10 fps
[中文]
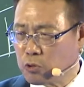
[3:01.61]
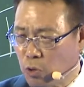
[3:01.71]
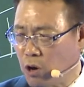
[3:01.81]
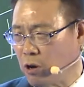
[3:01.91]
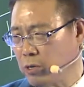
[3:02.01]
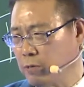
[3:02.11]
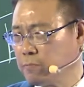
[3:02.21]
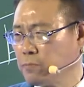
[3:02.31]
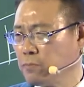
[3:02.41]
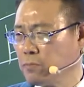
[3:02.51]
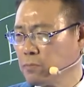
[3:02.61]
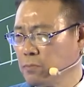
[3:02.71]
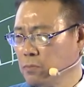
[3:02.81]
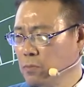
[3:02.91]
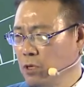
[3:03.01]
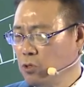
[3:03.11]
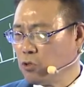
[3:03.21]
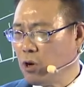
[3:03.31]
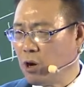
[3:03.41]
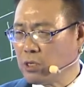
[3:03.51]
做好了，
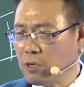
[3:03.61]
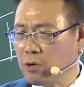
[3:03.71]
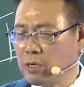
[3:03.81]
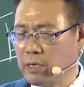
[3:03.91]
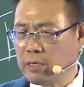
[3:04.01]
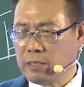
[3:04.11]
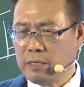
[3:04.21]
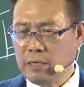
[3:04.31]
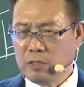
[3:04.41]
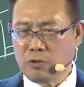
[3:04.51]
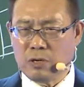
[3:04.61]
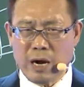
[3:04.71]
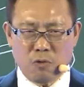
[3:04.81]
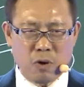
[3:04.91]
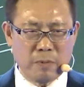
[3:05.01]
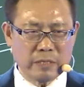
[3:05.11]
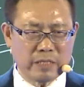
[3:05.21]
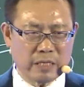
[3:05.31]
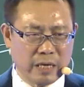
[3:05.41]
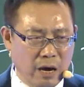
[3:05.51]
做好以后呢，就让我们
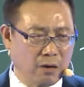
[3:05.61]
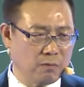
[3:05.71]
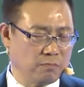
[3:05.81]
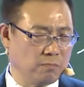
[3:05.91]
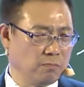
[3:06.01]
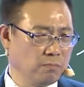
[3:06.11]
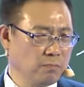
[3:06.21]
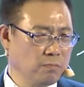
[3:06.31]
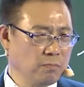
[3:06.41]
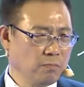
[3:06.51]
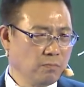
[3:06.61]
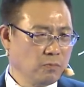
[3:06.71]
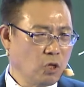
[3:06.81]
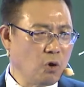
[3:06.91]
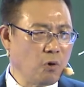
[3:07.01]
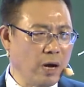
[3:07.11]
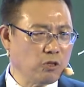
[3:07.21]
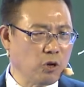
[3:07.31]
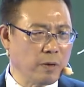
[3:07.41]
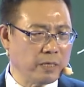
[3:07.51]
只要 透过艾
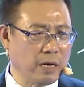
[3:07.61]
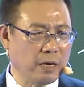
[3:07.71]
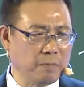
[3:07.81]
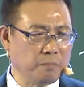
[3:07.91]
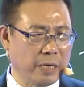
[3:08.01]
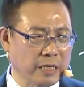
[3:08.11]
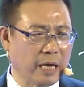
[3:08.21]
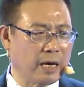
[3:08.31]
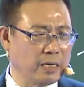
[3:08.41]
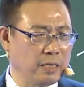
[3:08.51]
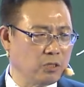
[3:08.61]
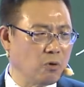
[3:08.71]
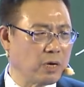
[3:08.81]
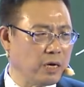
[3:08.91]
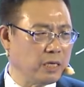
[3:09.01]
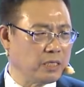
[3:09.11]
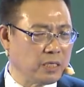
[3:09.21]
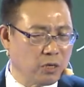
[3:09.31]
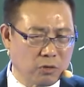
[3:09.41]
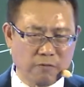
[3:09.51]
多美的平台呢，都可以
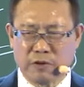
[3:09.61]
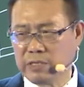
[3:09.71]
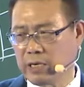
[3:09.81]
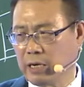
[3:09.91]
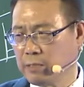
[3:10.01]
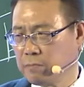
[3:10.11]
自由的分享，